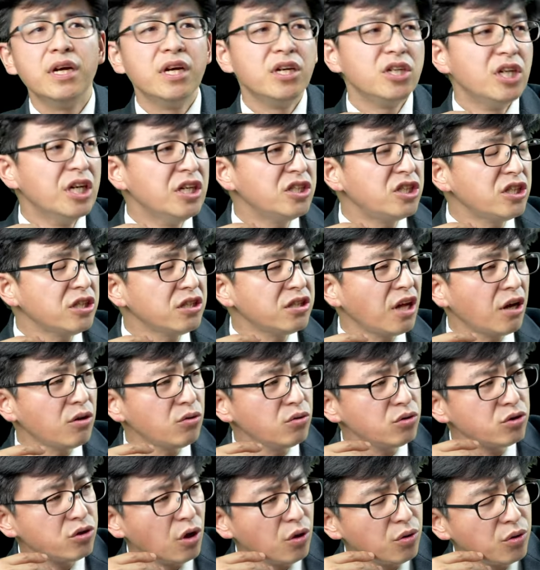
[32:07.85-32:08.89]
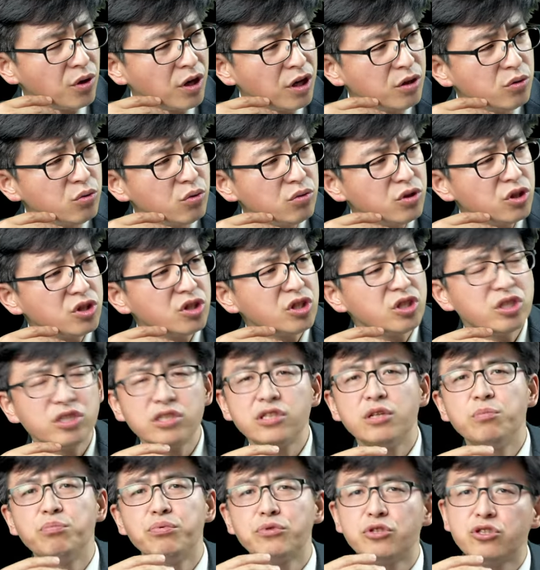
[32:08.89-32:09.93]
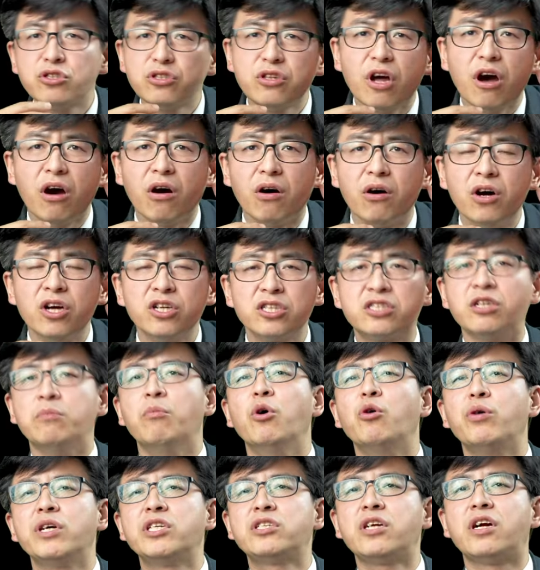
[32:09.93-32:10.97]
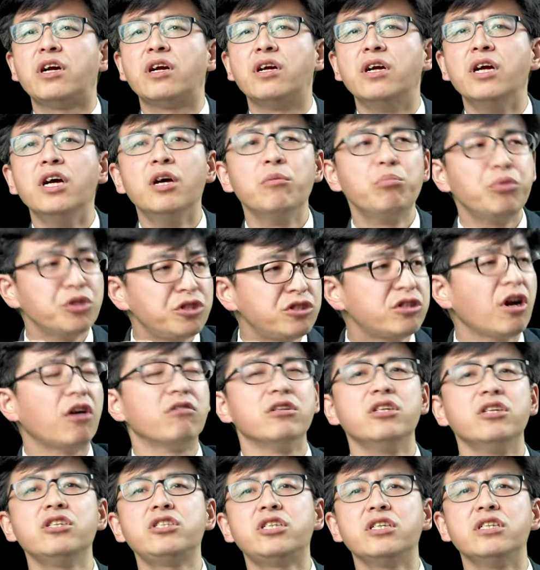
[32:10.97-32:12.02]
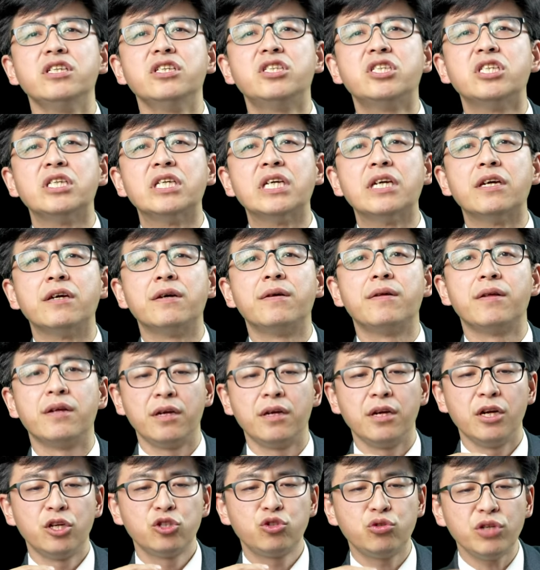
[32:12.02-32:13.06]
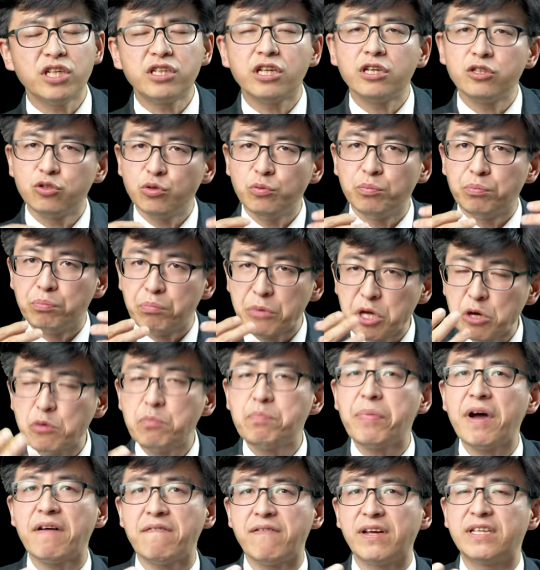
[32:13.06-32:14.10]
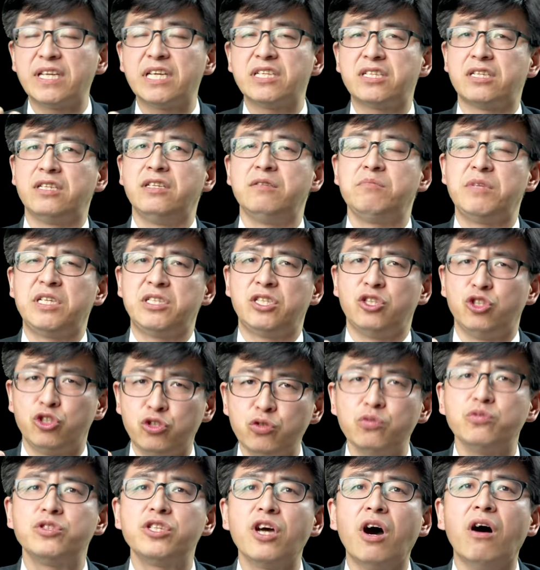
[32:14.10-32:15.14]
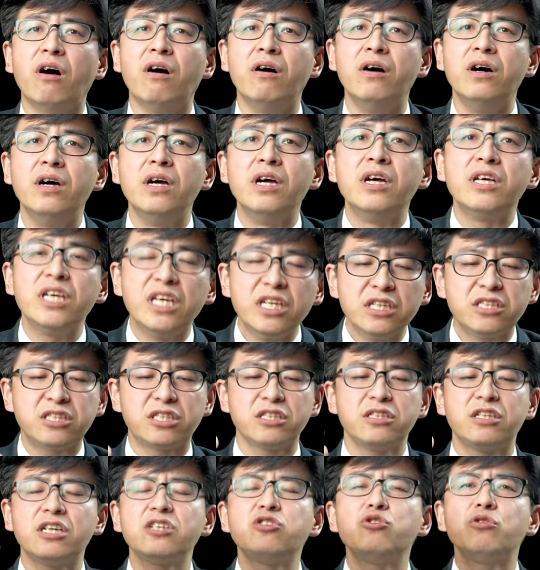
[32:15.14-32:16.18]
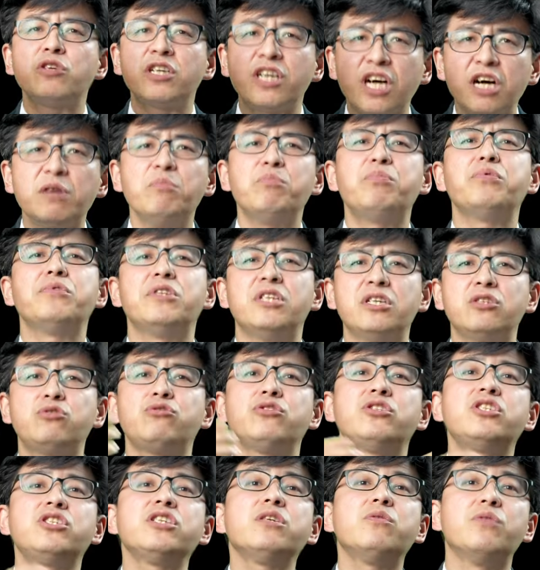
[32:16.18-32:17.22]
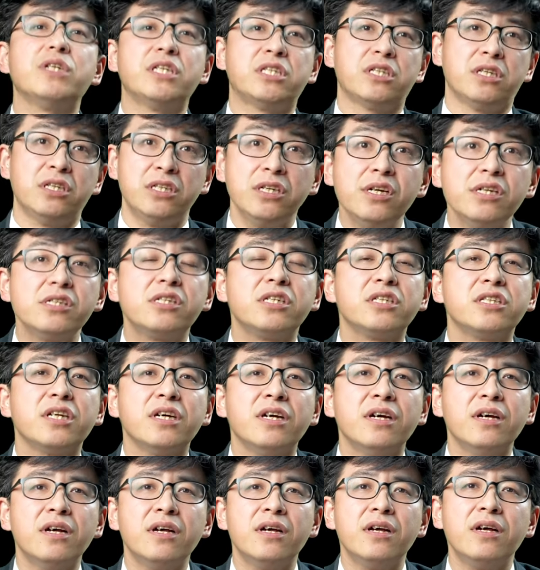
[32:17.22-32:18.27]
人生当中遭遇很多的事情，他不知道怎么回事儿，不晓得神的旨意，所以他就没有办法在神的面前受教，因此他就更不能去敬畏神、认识神。